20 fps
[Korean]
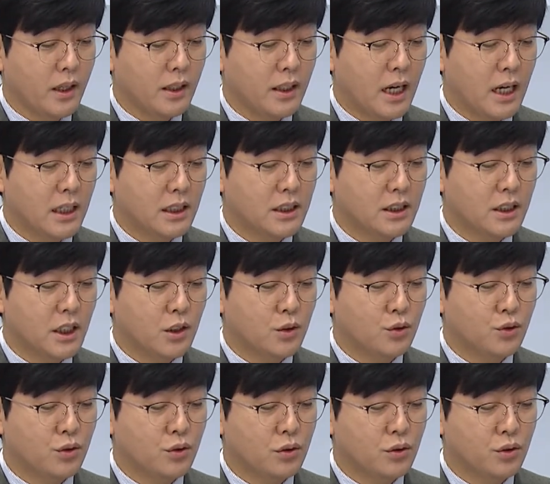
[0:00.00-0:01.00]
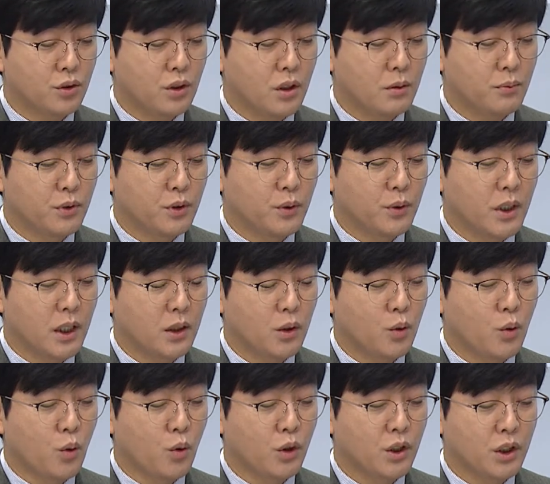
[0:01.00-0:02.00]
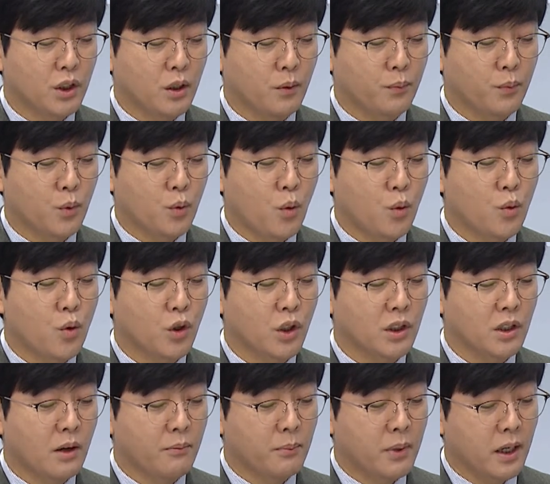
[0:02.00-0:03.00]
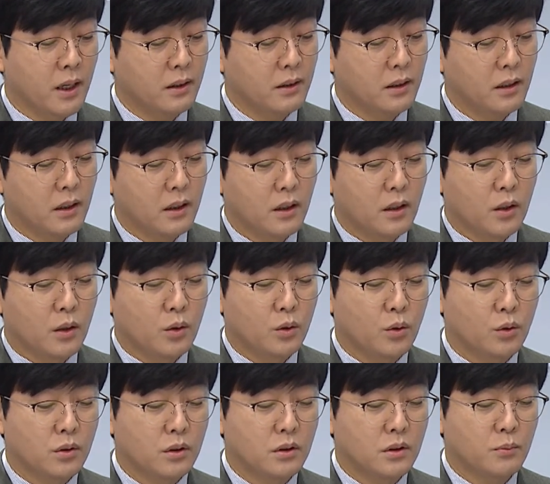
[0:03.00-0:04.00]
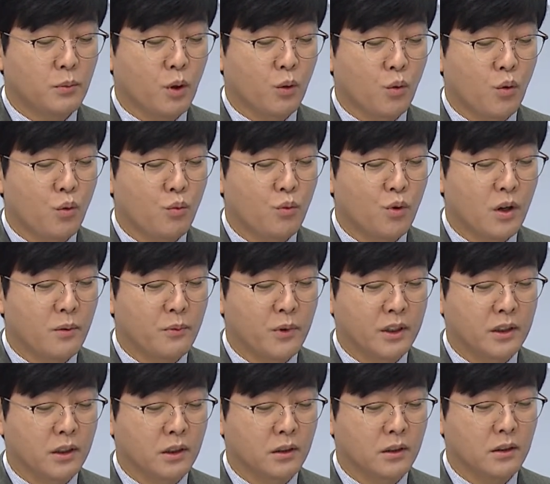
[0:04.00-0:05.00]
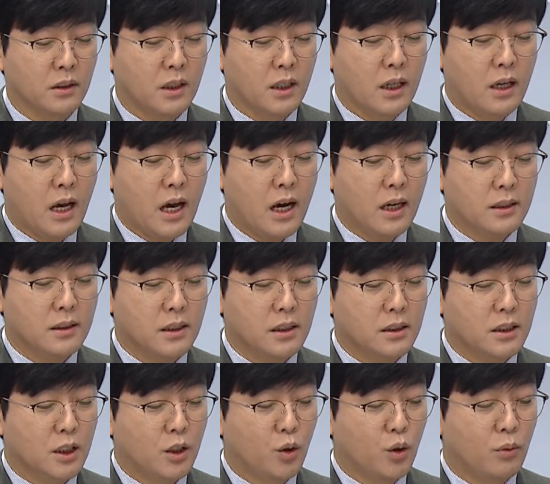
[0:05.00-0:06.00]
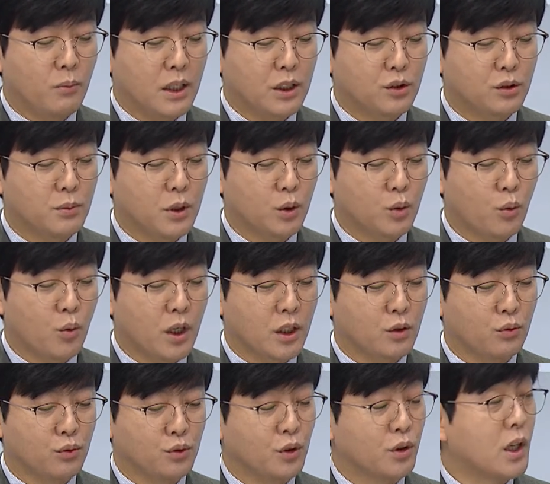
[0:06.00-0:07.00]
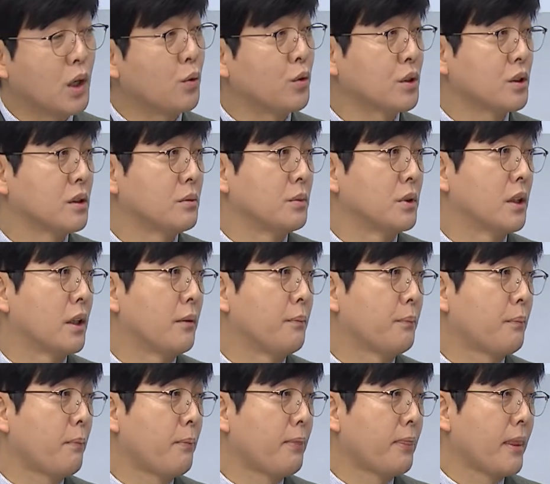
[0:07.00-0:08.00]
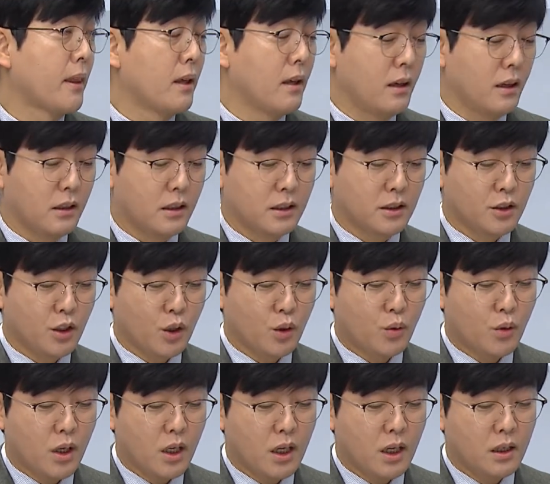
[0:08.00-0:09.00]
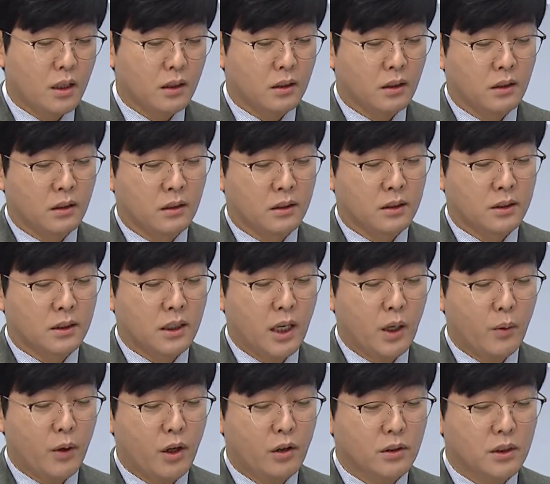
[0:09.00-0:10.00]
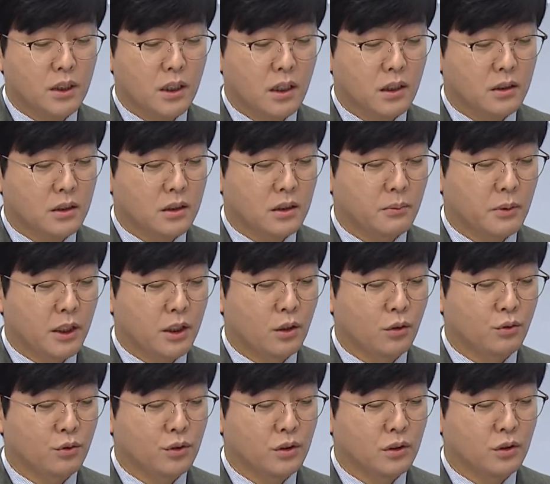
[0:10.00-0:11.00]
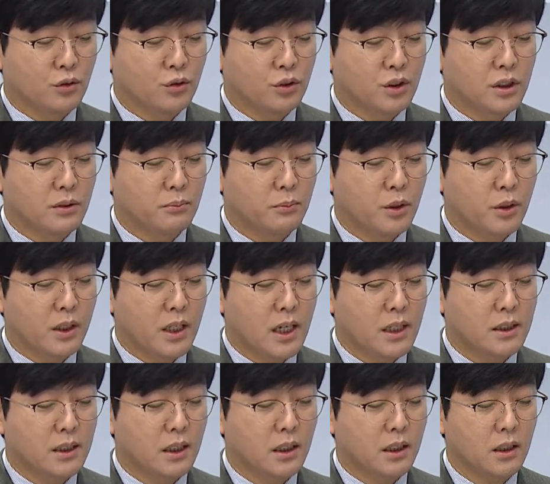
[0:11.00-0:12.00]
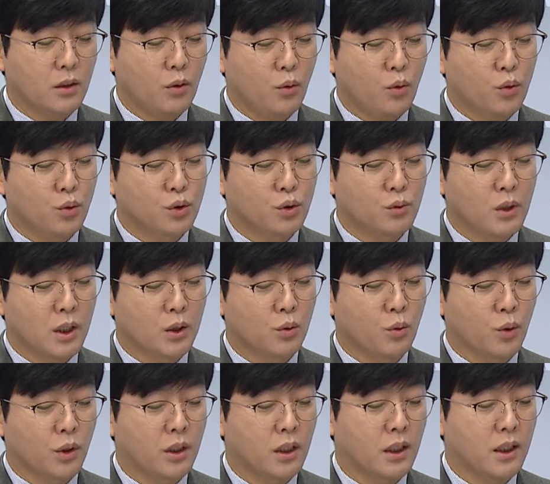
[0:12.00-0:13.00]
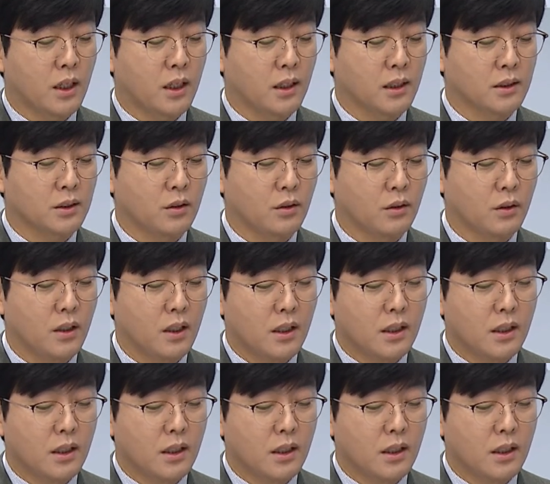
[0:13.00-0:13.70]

양질의 취업을 위한 공기업, 공공기관 반 또는 뭐 공무원 반등 학생 진로 맞춤형 동아리도 운영하고 있습니다. 네. 그 결과 어, 해외 현장 학습의 경우는 60명의 학생이 호주와 독일에 나가서